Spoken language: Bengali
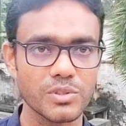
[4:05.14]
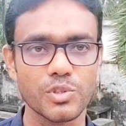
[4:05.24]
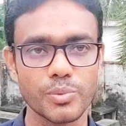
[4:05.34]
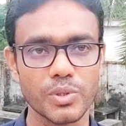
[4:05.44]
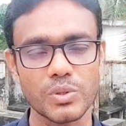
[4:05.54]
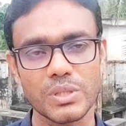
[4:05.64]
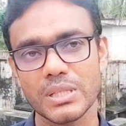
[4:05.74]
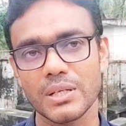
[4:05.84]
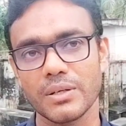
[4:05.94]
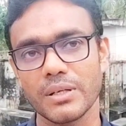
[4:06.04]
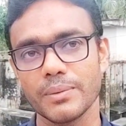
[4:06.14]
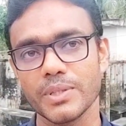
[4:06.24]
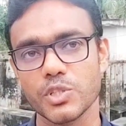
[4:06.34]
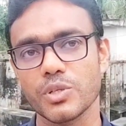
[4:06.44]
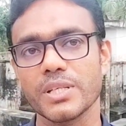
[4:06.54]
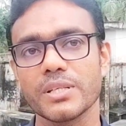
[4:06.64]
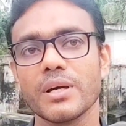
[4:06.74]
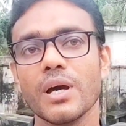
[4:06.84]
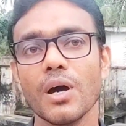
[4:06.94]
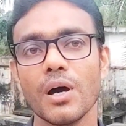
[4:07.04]
যদি রোপণ করি তাহলে আমাদের সঠিক
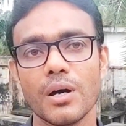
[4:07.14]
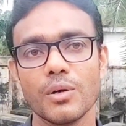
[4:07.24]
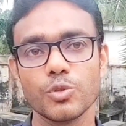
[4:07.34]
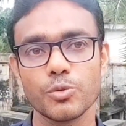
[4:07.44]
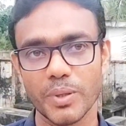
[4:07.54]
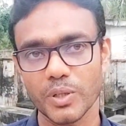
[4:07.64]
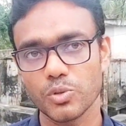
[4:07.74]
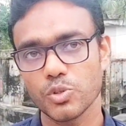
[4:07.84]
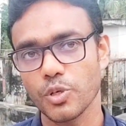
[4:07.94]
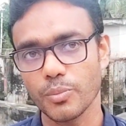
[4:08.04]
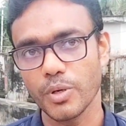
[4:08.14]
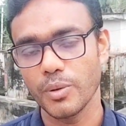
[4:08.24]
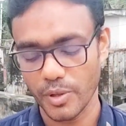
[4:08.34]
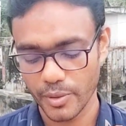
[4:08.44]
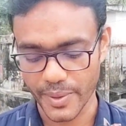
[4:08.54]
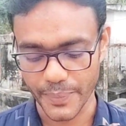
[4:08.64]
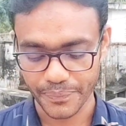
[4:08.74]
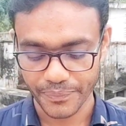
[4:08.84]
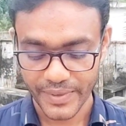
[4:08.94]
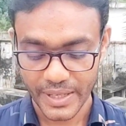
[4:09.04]
উৎপাদন সম্ভব হবে
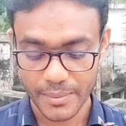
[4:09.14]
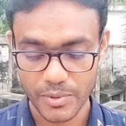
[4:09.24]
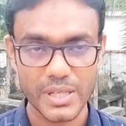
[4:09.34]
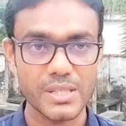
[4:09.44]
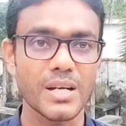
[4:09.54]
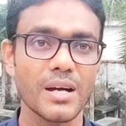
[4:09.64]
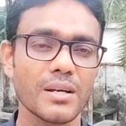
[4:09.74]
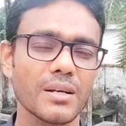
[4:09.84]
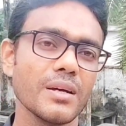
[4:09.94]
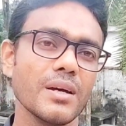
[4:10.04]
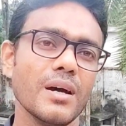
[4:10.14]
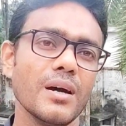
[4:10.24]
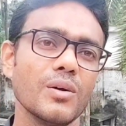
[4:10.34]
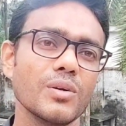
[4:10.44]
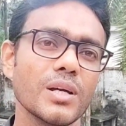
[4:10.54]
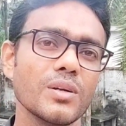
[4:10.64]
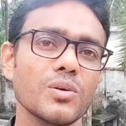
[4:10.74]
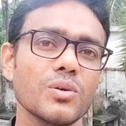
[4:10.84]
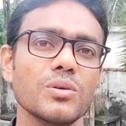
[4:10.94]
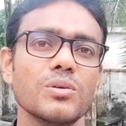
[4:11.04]
এবং এর সার অন্যান্য
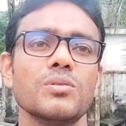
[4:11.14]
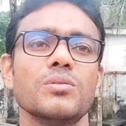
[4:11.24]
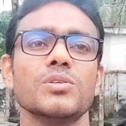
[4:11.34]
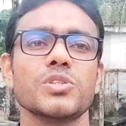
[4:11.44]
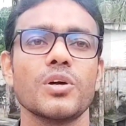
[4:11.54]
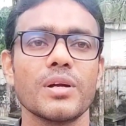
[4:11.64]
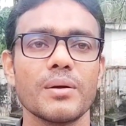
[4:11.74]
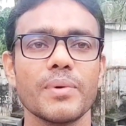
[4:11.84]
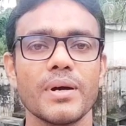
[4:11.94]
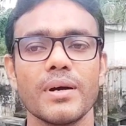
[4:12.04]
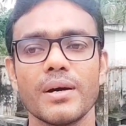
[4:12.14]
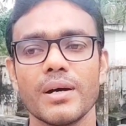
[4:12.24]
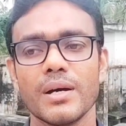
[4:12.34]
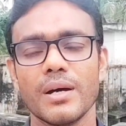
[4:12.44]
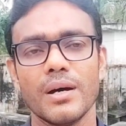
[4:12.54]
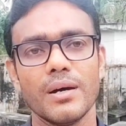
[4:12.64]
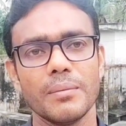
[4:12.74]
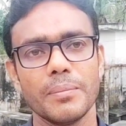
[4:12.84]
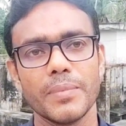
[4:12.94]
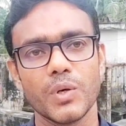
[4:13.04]
স্বর্ণা বা
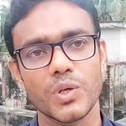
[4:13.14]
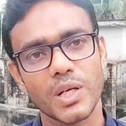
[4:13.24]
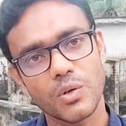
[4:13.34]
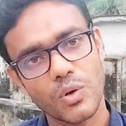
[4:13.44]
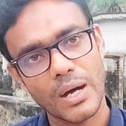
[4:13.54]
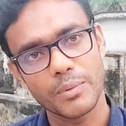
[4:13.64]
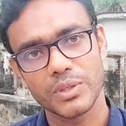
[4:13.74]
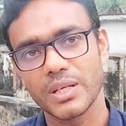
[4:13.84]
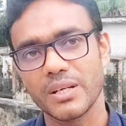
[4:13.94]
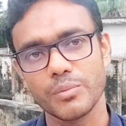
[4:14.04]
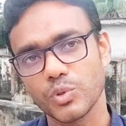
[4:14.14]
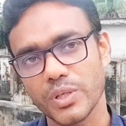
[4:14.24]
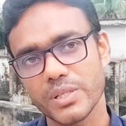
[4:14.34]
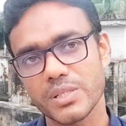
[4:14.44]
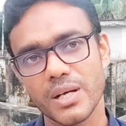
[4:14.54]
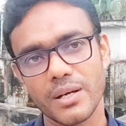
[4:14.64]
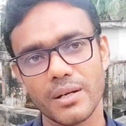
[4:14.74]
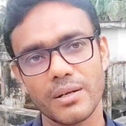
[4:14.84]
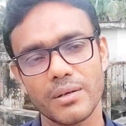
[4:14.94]
অন্যান্য আমন ধানের মতো এর সার